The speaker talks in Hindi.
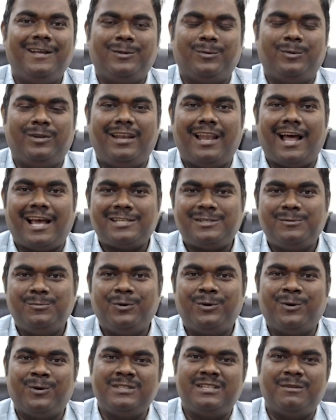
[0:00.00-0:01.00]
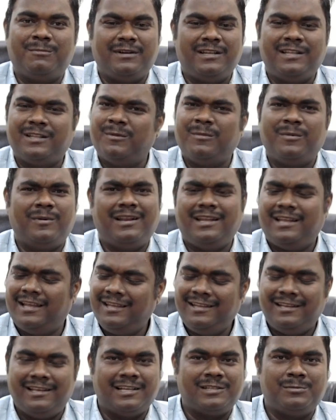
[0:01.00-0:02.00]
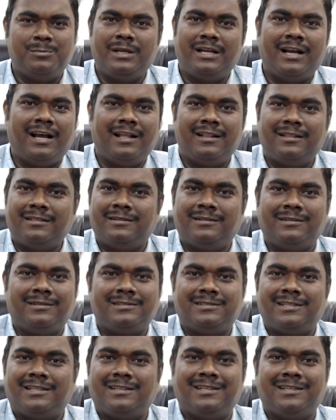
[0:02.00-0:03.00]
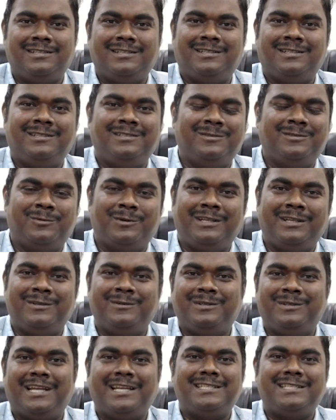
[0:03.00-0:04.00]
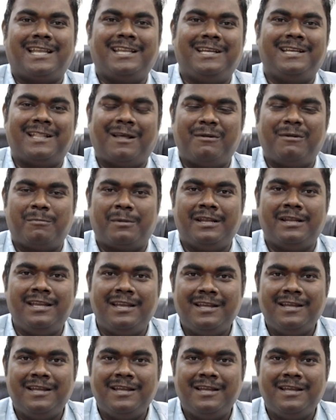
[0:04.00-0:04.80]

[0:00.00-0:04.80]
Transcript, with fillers: तुमने लास्ट बुक कौन सी पढ़ी तो मैंने बोला यही लक्ष्मीकांत सत्यजीत वही यही सारी किताबें पढ़ी